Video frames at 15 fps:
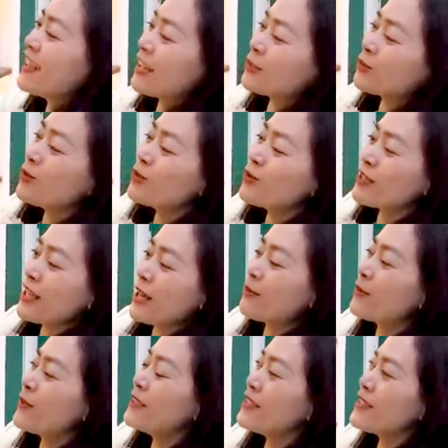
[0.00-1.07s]
Hàn Quốc của nhà
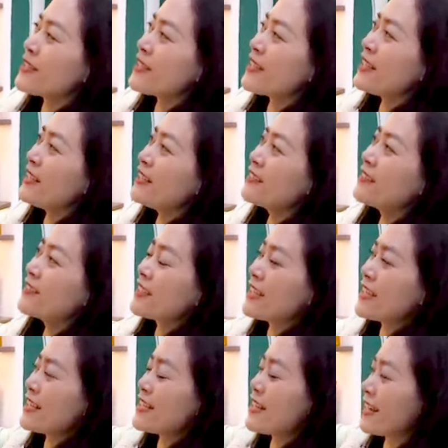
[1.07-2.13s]
Pretty Skin Ôi Mai tóc
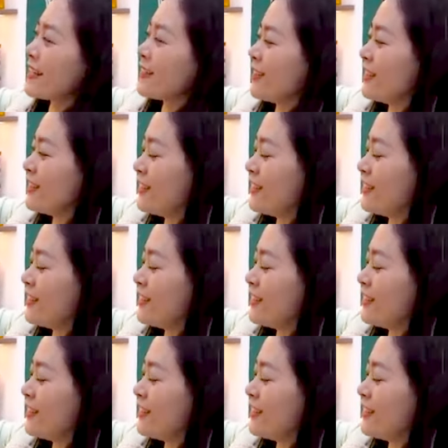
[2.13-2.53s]
bết thế